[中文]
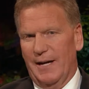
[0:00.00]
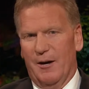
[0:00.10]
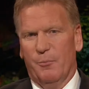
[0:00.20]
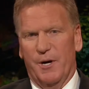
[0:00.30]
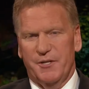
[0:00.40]
一
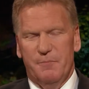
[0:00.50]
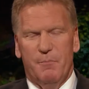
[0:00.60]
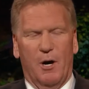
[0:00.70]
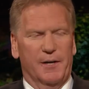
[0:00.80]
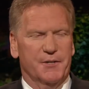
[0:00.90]
位执
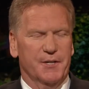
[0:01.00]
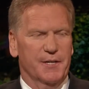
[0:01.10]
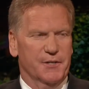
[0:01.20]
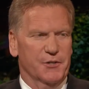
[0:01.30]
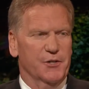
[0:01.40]
事想到
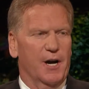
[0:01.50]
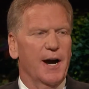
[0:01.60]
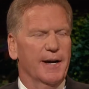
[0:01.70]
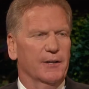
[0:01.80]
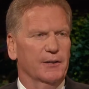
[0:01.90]
孟森会
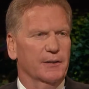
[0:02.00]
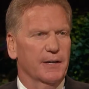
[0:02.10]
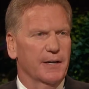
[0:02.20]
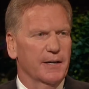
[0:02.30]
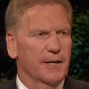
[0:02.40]
长小时
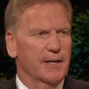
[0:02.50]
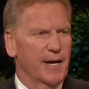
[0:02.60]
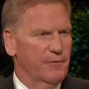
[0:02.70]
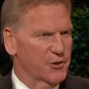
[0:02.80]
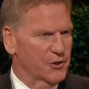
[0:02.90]
候把
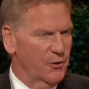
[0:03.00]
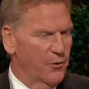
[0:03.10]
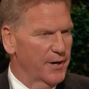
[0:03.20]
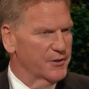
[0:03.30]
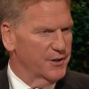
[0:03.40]
玩具
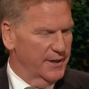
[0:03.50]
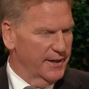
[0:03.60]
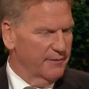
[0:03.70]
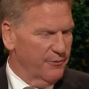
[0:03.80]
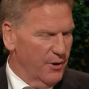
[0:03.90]
送给
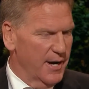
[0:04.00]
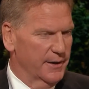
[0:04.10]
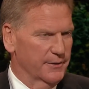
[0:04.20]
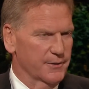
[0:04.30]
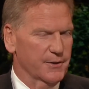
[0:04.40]
穷困的
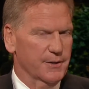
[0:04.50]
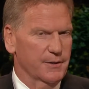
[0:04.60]
朋友；